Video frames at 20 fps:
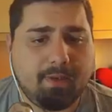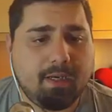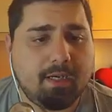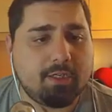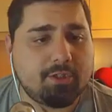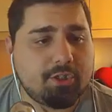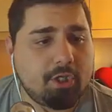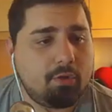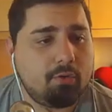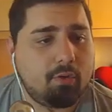aprire
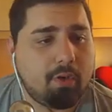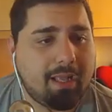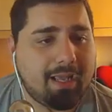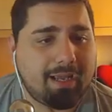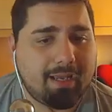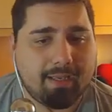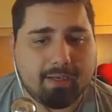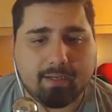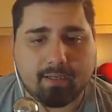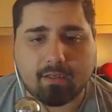il
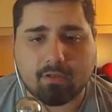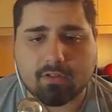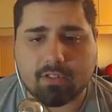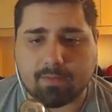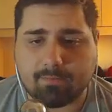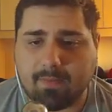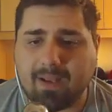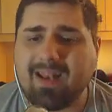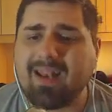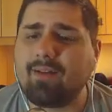cellulare.
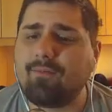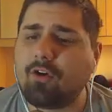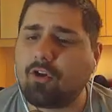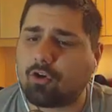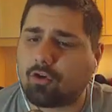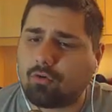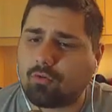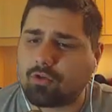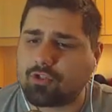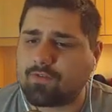Cos'è? Bel
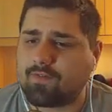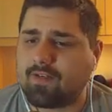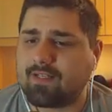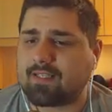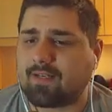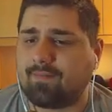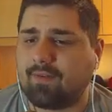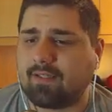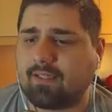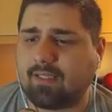lavoro con quei civili
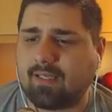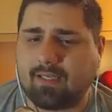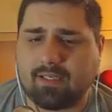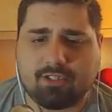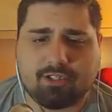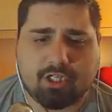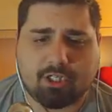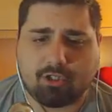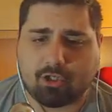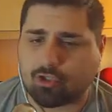salvati
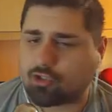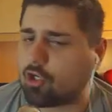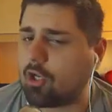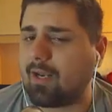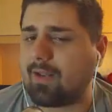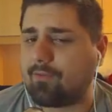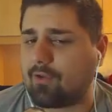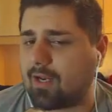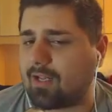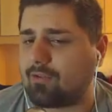dall'incendio. Sto
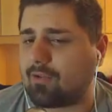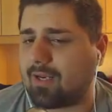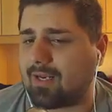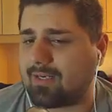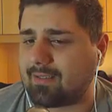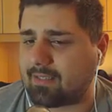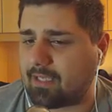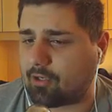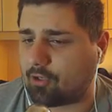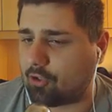lavorando
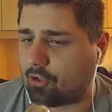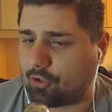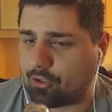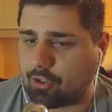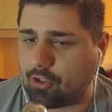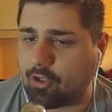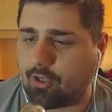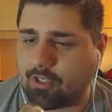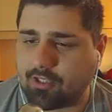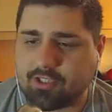all'articolo,
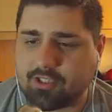lo